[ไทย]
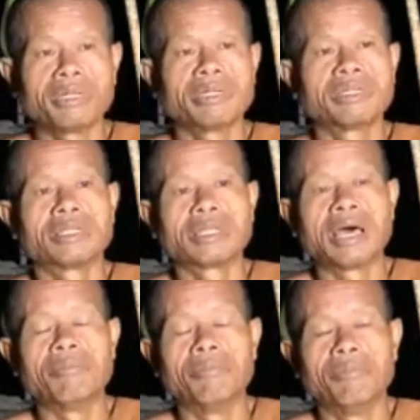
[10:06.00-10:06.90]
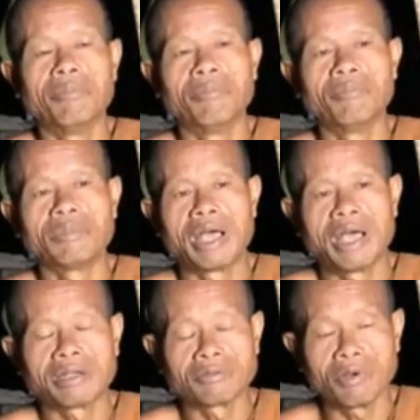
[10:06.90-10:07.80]
ประพฤติธรรม
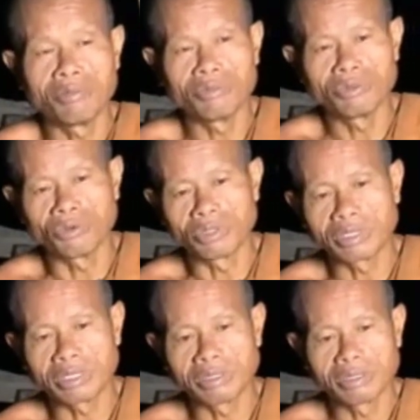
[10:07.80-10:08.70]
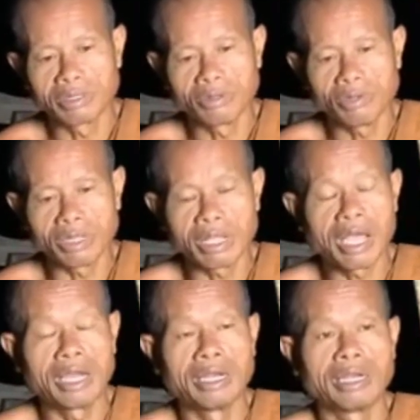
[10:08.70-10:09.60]
หาความสุขด้
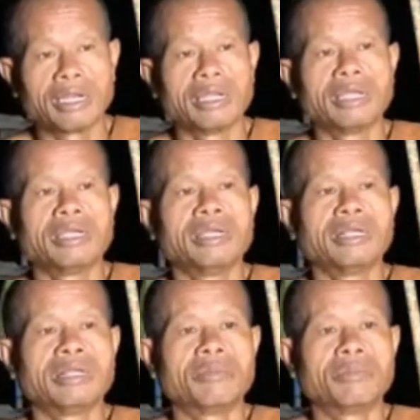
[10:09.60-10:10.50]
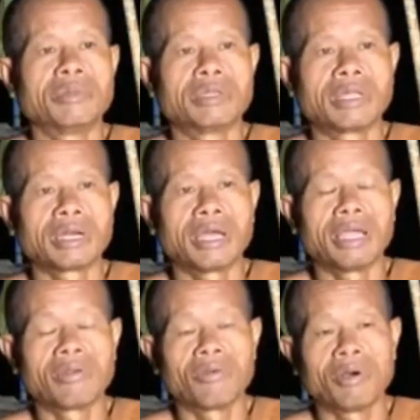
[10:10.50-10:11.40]
วยกัน
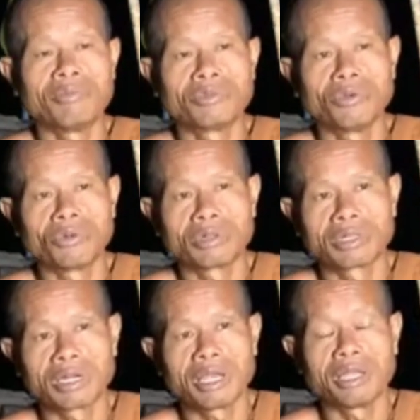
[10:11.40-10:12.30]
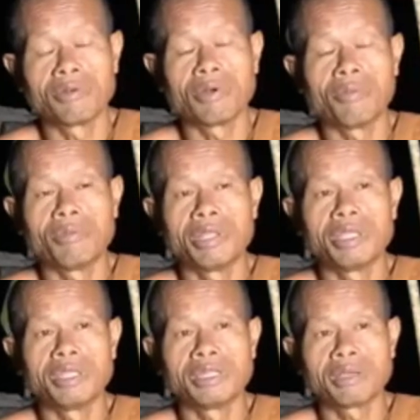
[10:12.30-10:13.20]
ทั้งได้ความสุขทั้งได้ความ
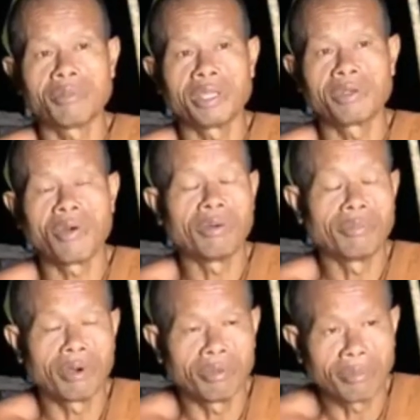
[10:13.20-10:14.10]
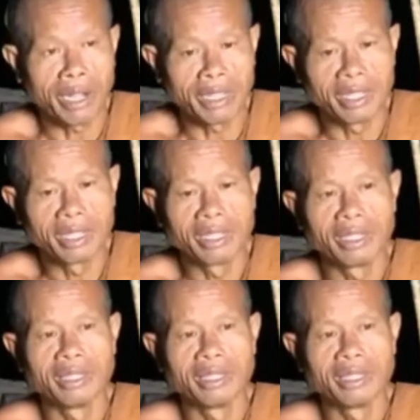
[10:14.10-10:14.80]
ดีทั้งมีความปลอดภัย